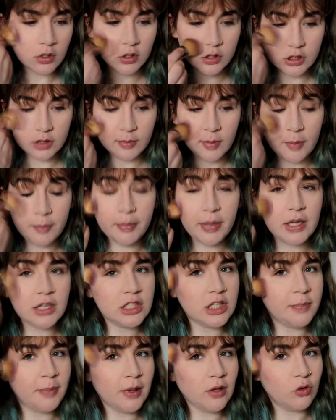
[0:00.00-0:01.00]
J'ai même pas,
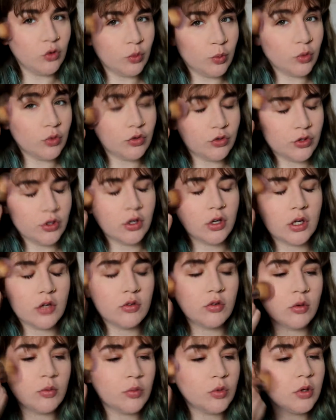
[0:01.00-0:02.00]
j'ai pas de bronzer
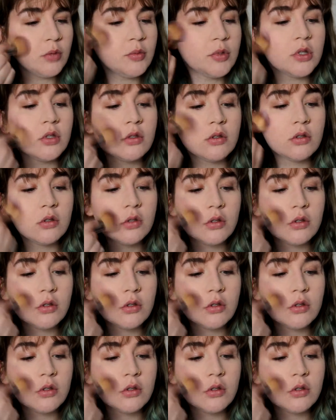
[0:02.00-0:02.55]
sur moi, mais